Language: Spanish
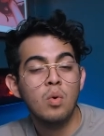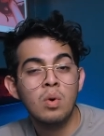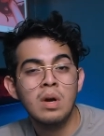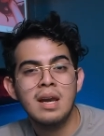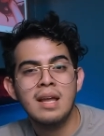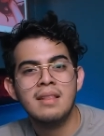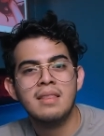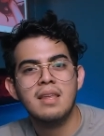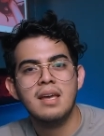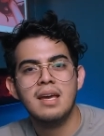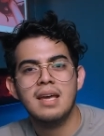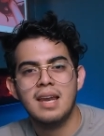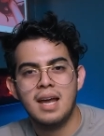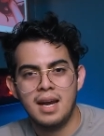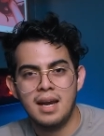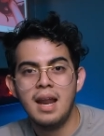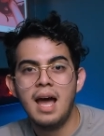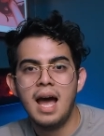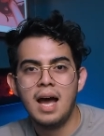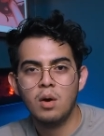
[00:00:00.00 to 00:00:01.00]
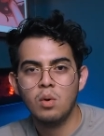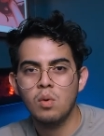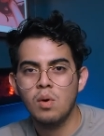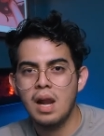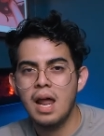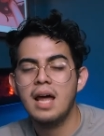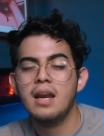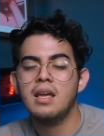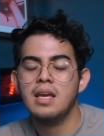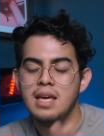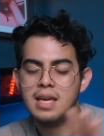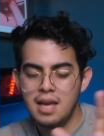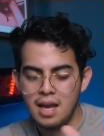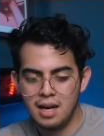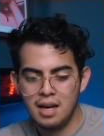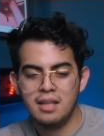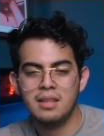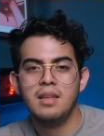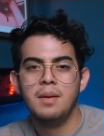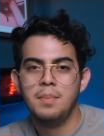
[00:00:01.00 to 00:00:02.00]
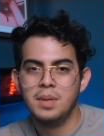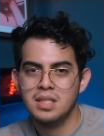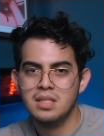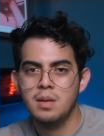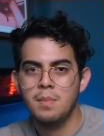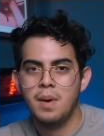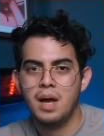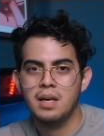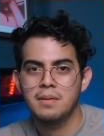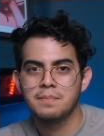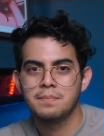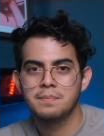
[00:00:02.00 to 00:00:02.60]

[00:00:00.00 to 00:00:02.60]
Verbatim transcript: un lente gran angular y el lente principal.